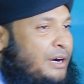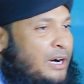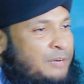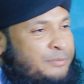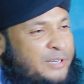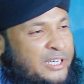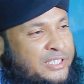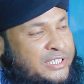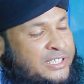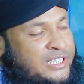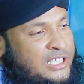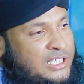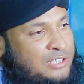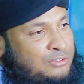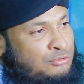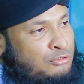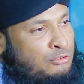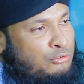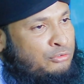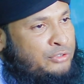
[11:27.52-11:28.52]
আমার দিন
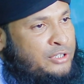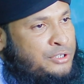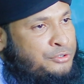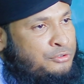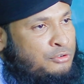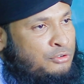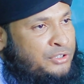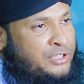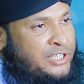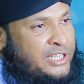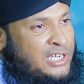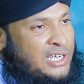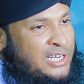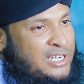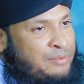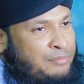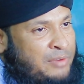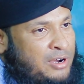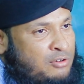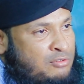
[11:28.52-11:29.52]
দরুদি
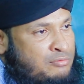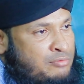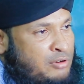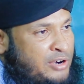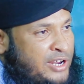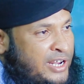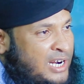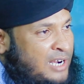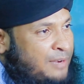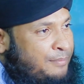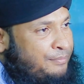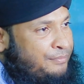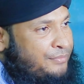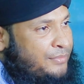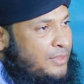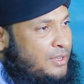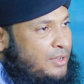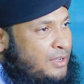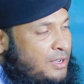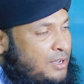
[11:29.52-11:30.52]
সদ্দিয়ান মা ও বোনেরা
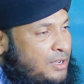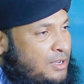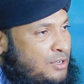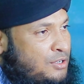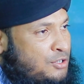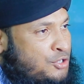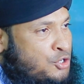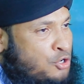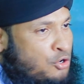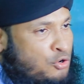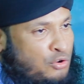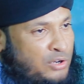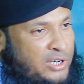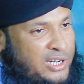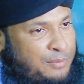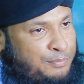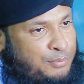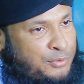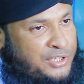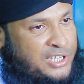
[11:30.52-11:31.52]

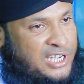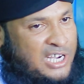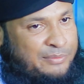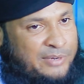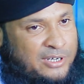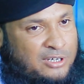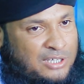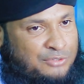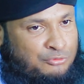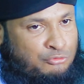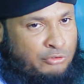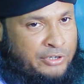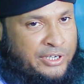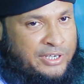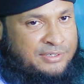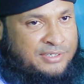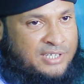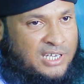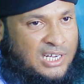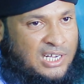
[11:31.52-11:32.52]
সকলের প্রতি আবার আন্তরিক
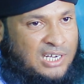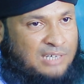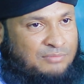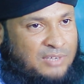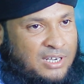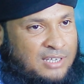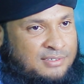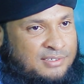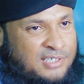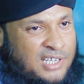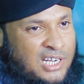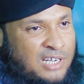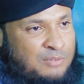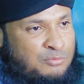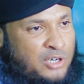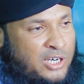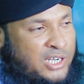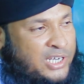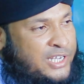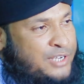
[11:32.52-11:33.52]
সালাম
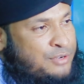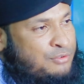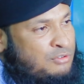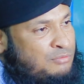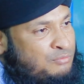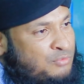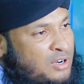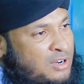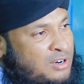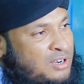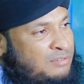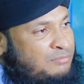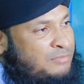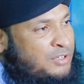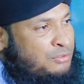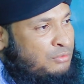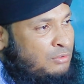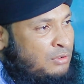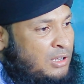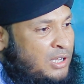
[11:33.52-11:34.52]
আসসালামু আলাইকুম
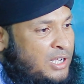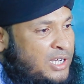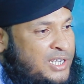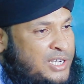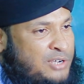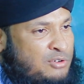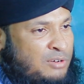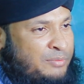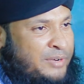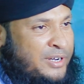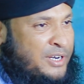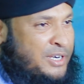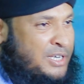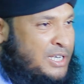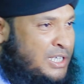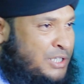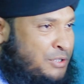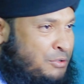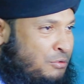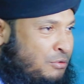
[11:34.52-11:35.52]
ওরহমতুল্লাহ
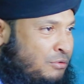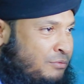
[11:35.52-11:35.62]
ওবরাকাত